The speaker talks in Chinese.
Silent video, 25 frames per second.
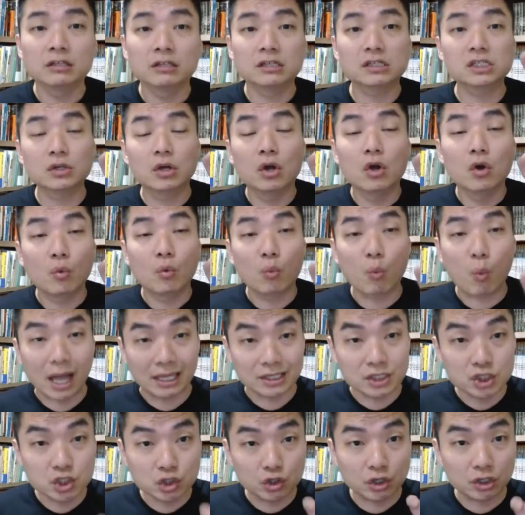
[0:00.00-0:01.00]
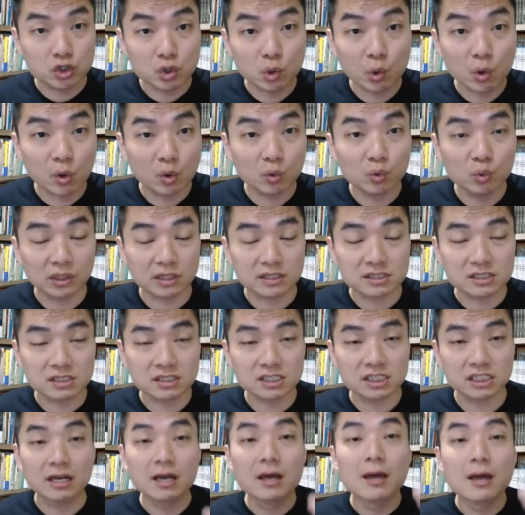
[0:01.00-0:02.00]
这是完全错误的
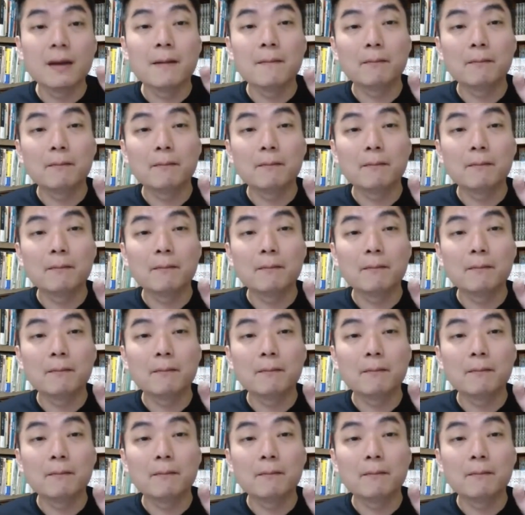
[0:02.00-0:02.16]
事情。